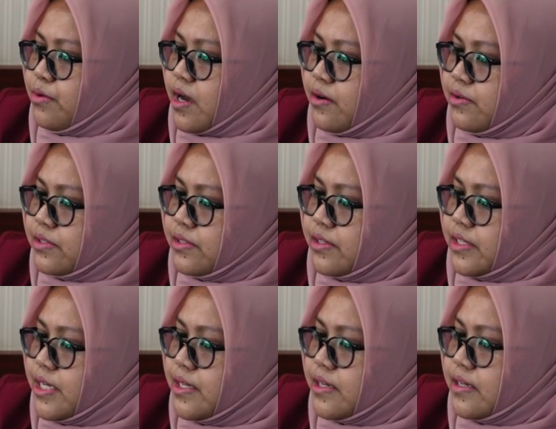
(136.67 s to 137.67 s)
itu harus
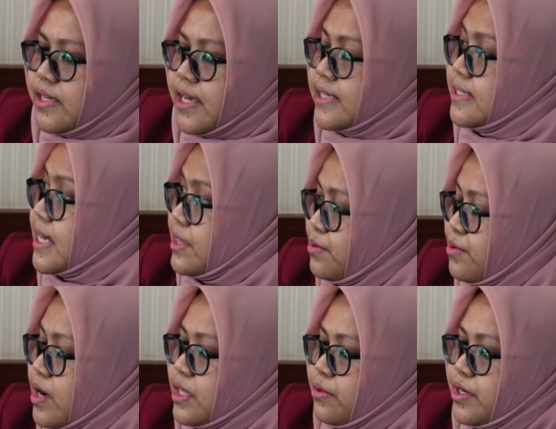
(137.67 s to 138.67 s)
di S1
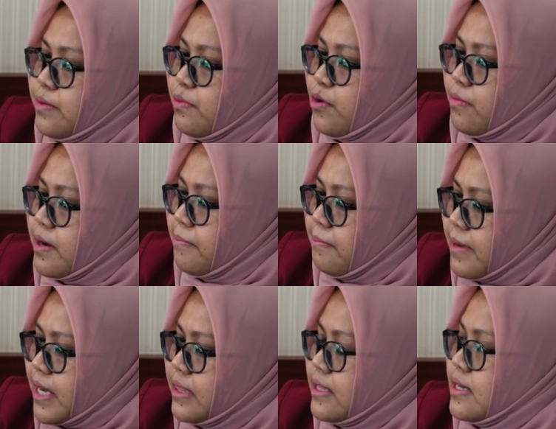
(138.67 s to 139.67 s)
atau diploma
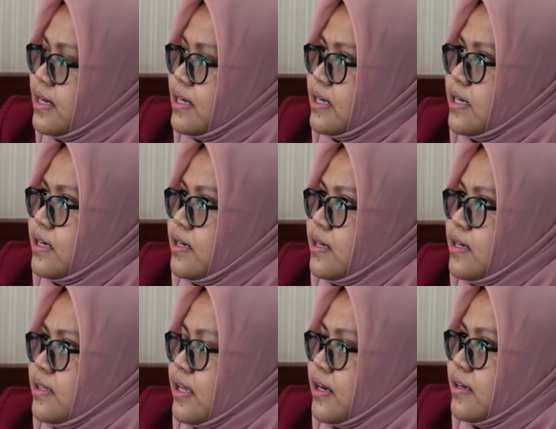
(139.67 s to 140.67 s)
4 e,
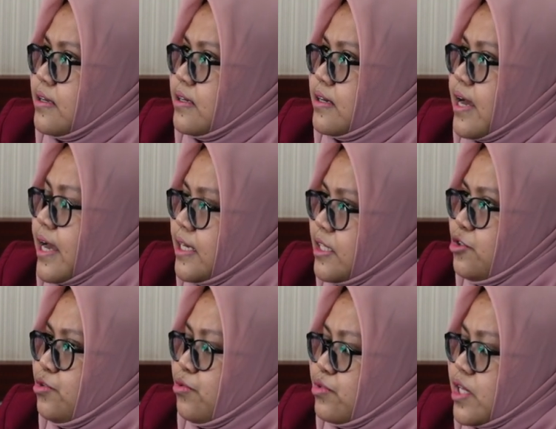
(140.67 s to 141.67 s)
terkait
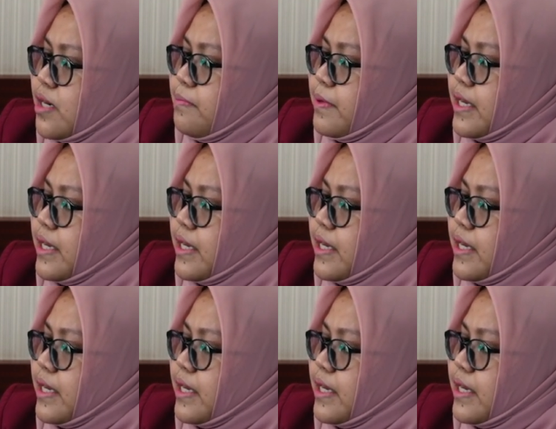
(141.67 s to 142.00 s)
jurusan